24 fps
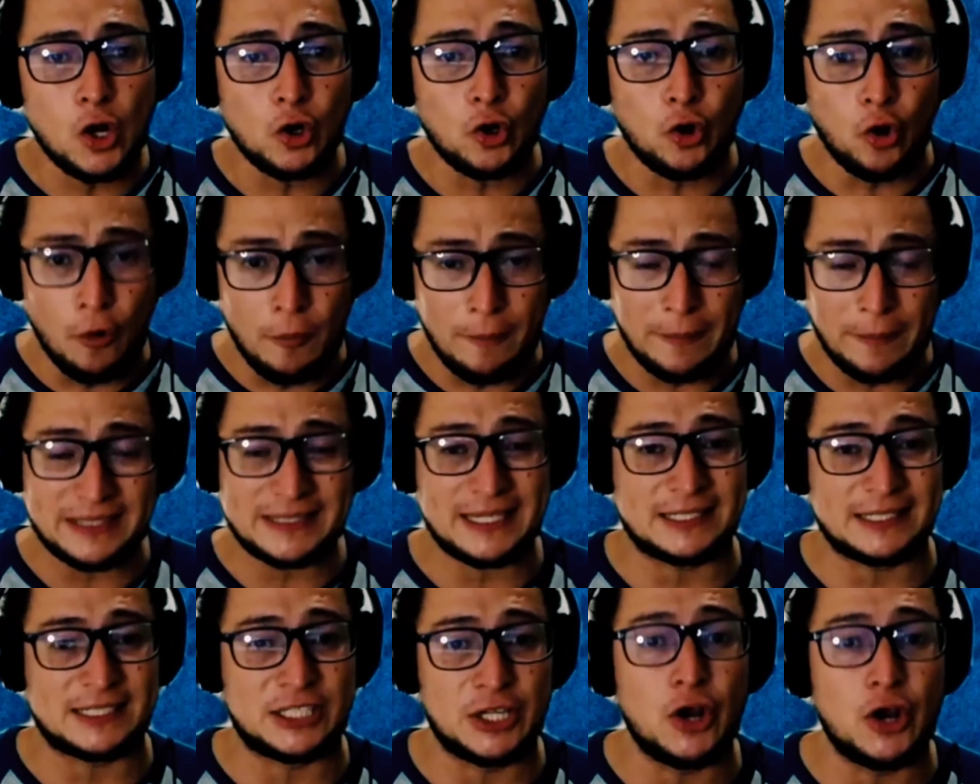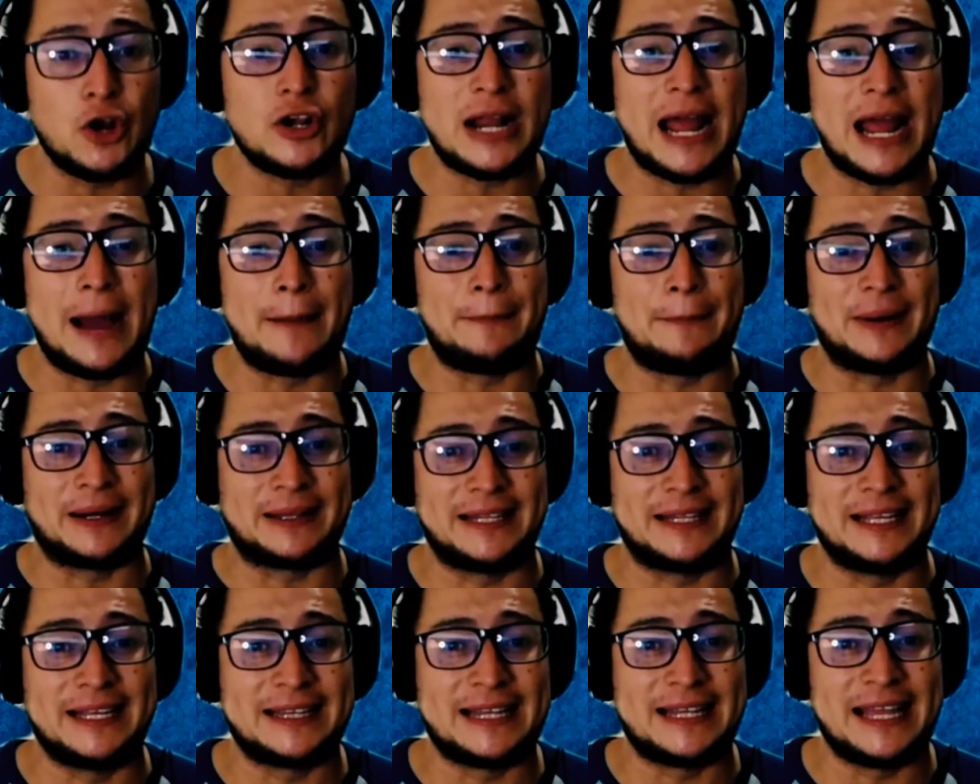conversación a
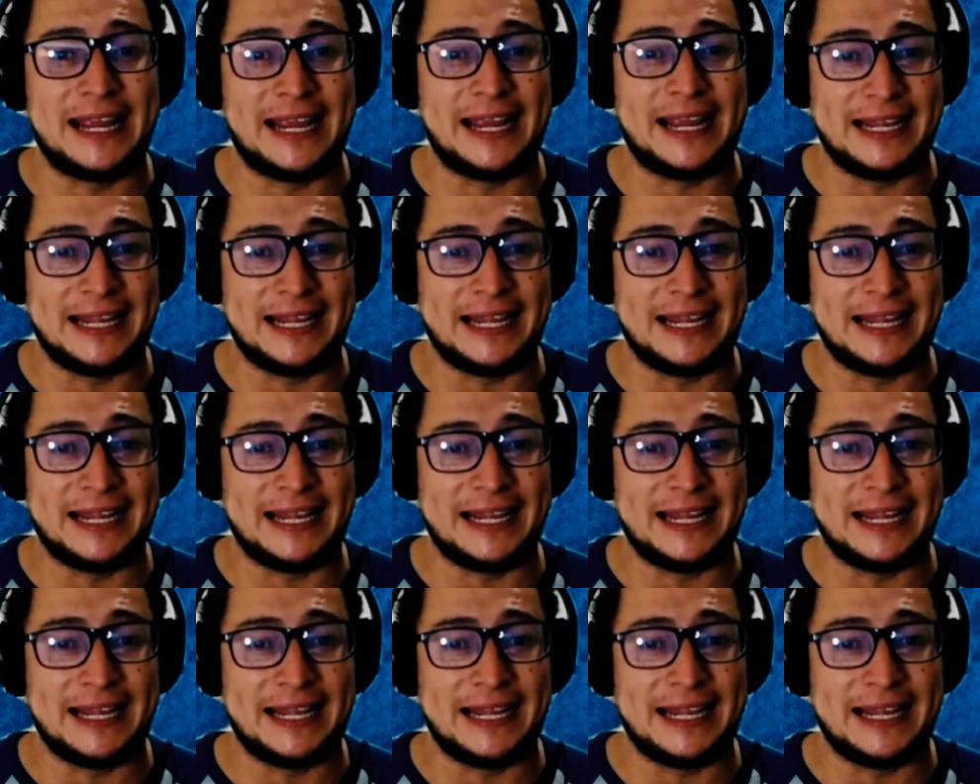partir de